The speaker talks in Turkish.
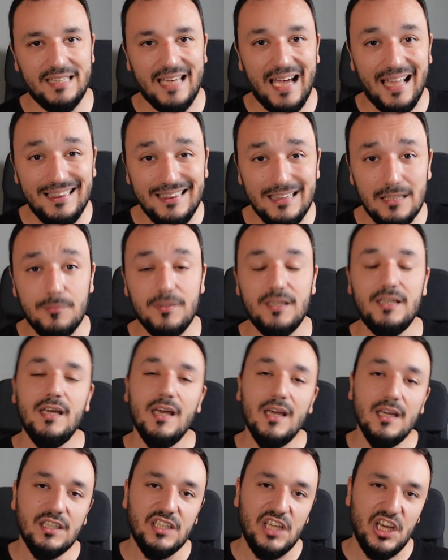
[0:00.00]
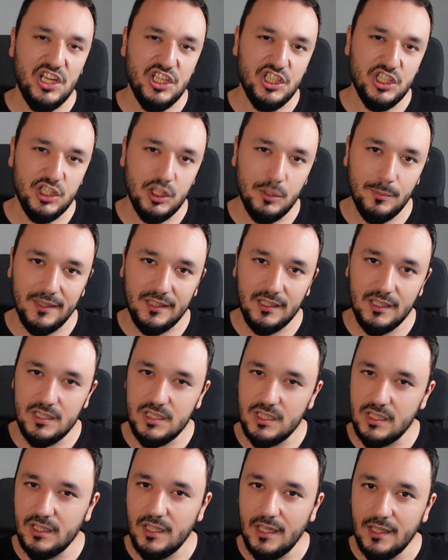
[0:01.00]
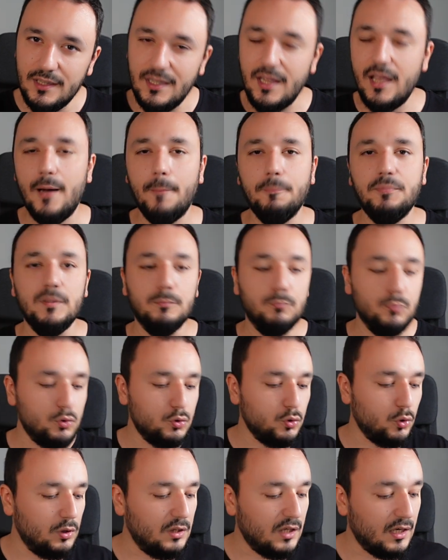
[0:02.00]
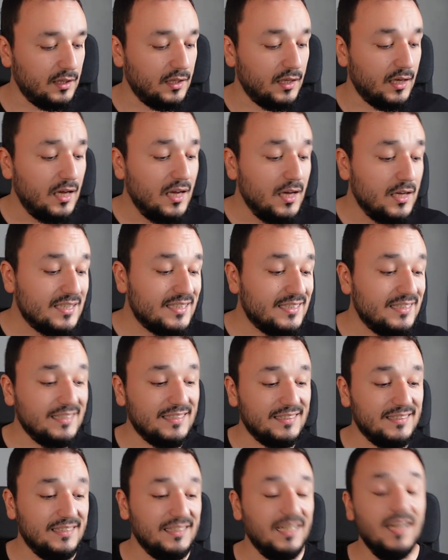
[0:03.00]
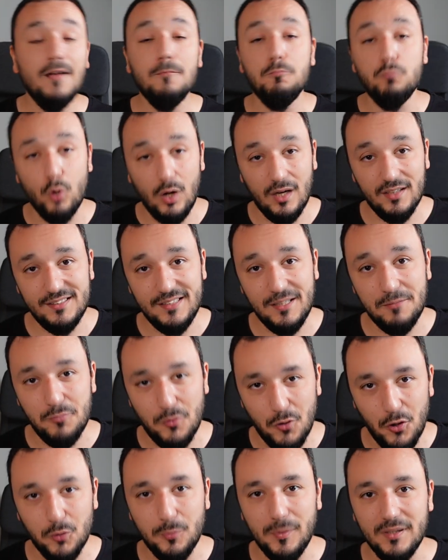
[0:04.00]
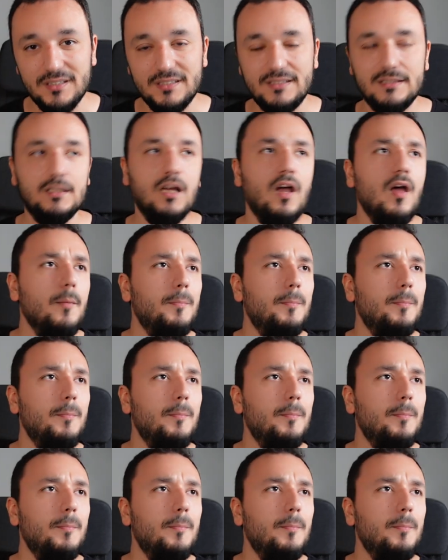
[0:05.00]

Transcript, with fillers: Kendimi geliştirmek için ne yaptım? Bu sorularla sık sık muhatap olmalısın.